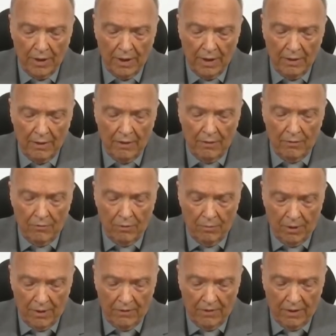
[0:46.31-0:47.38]
a asesores
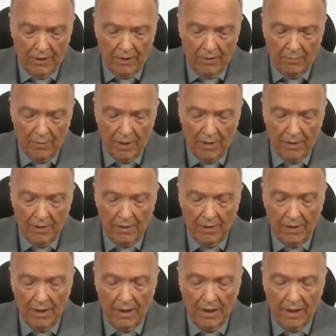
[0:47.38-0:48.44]
extranjeros en la
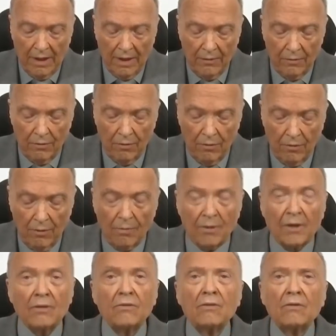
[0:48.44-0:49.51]
campaña de 2012